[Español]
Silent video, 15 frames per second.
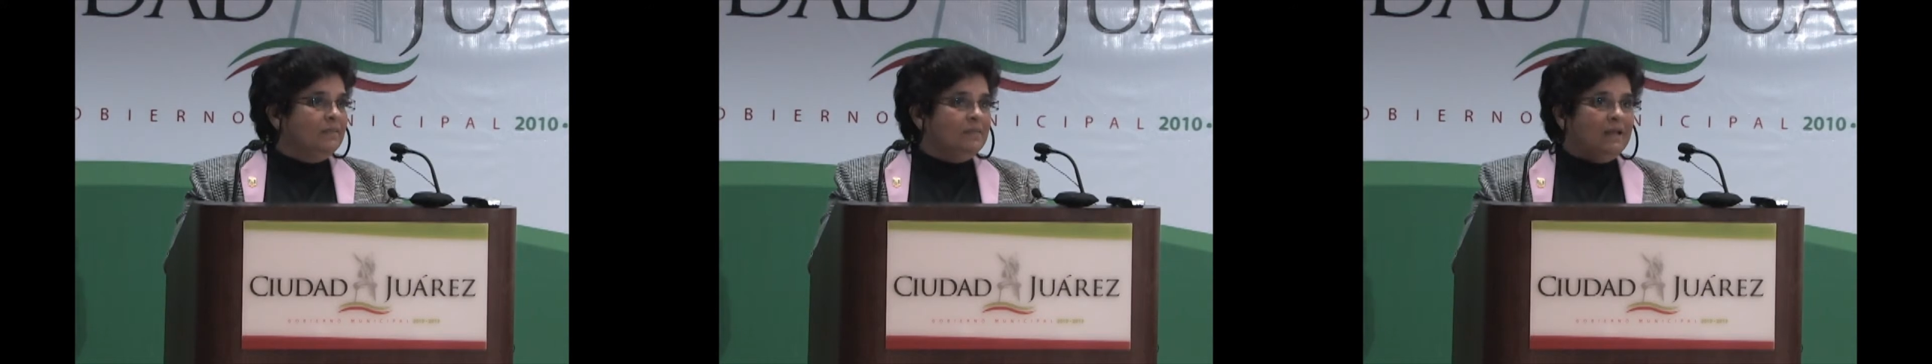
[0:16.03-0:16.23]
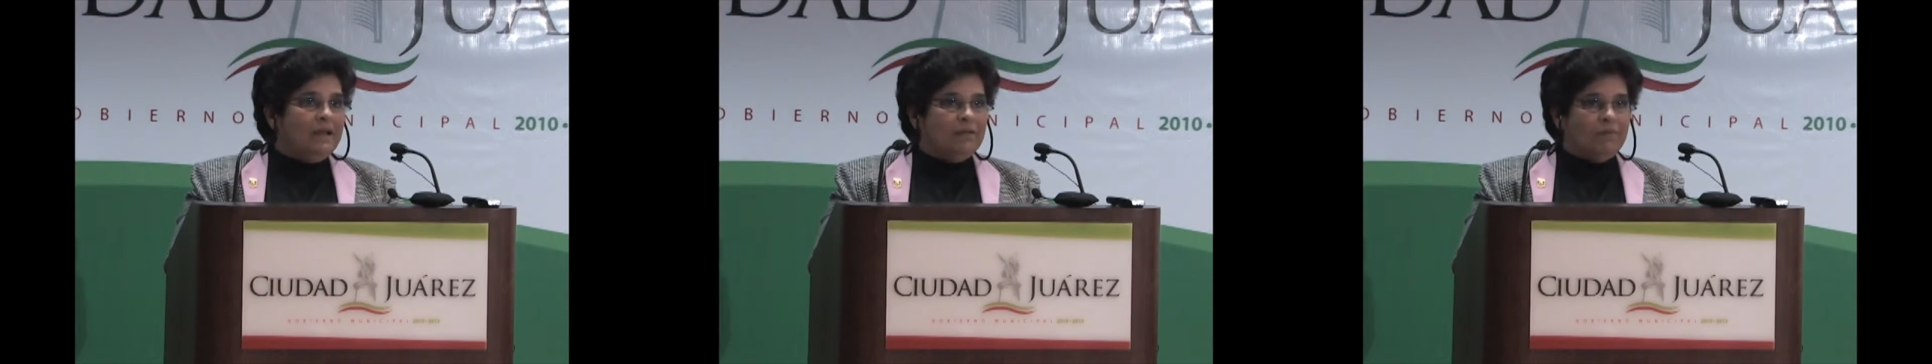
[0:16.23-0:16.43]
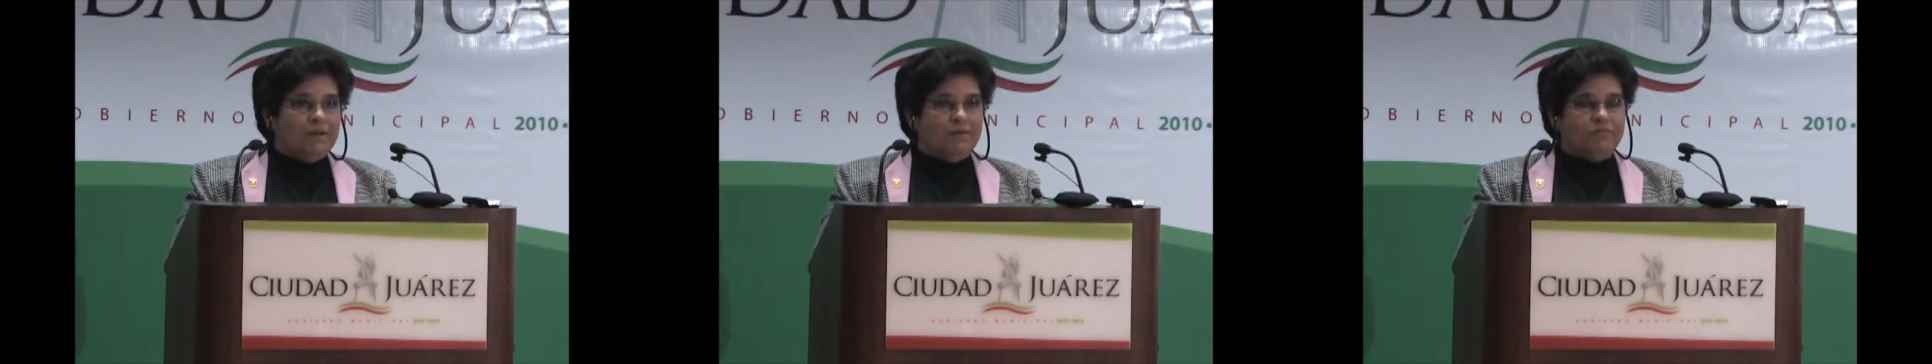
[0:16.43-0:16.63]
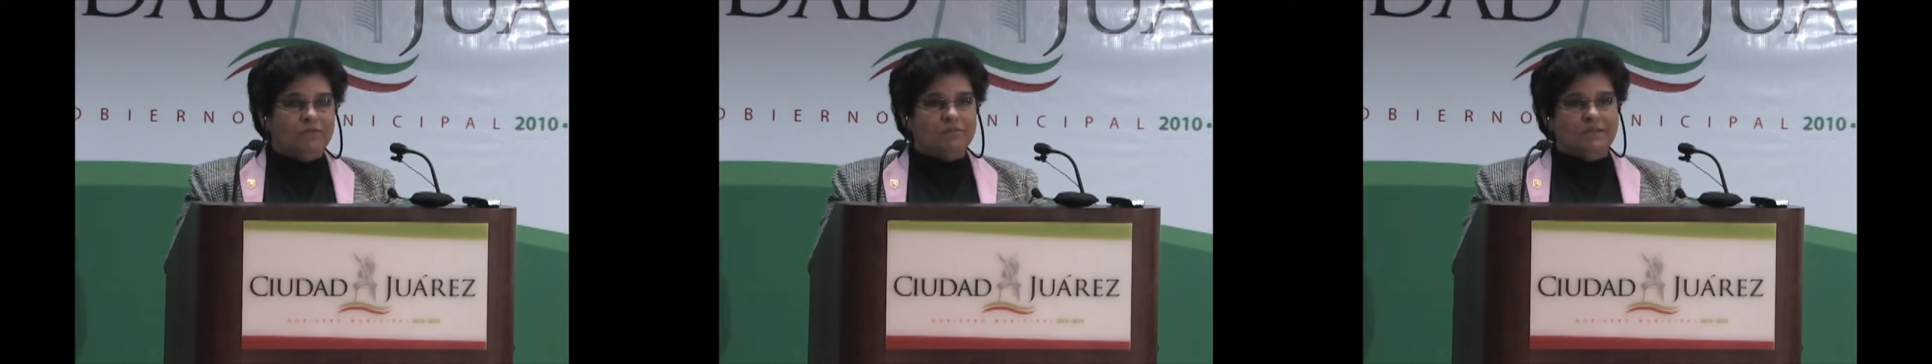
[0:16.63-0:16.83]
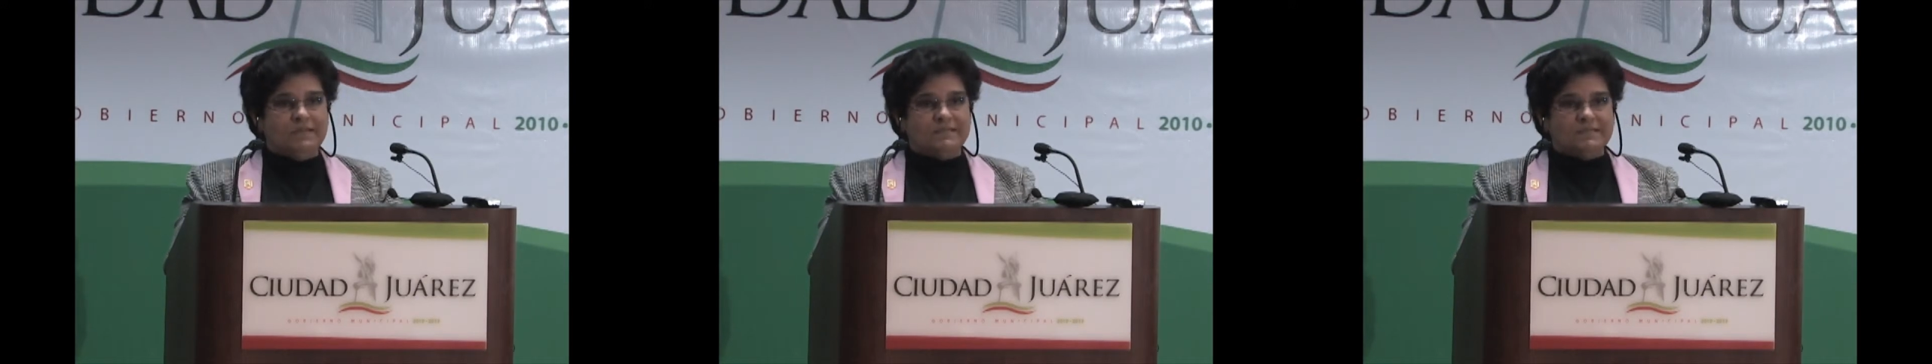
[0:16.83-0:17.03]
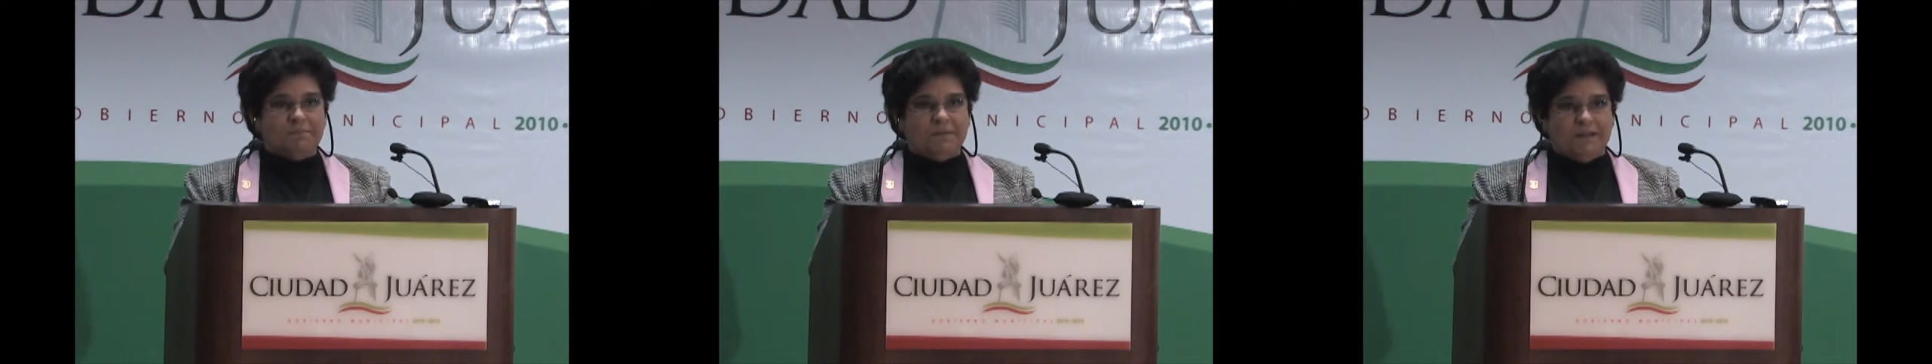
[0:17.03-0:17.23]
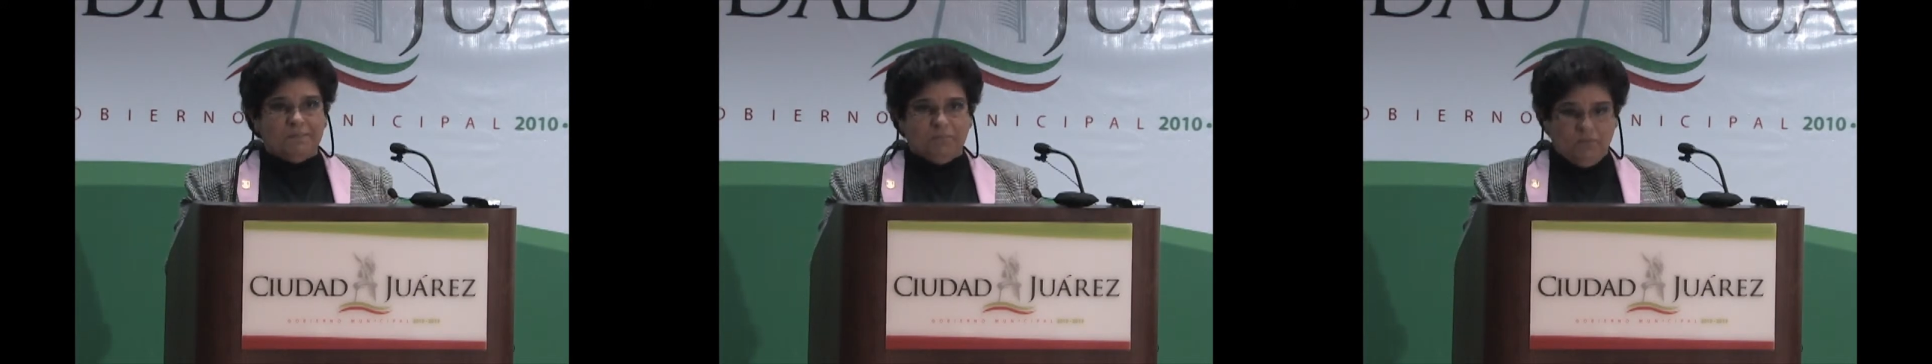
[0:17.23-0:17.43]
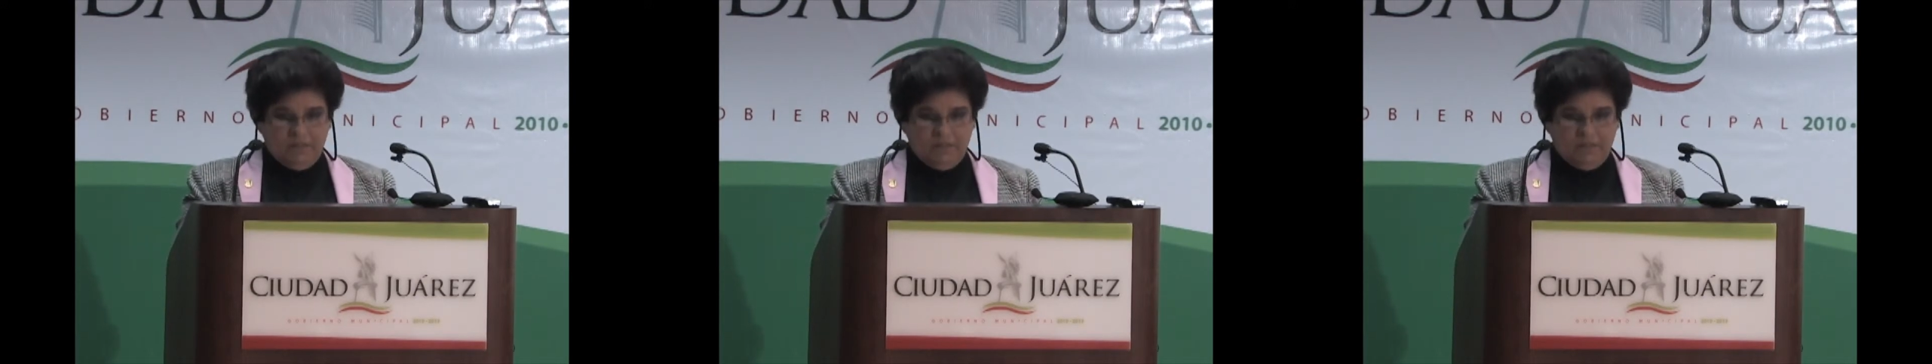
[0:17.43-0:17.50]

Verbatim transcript: de la aduana fronteriza para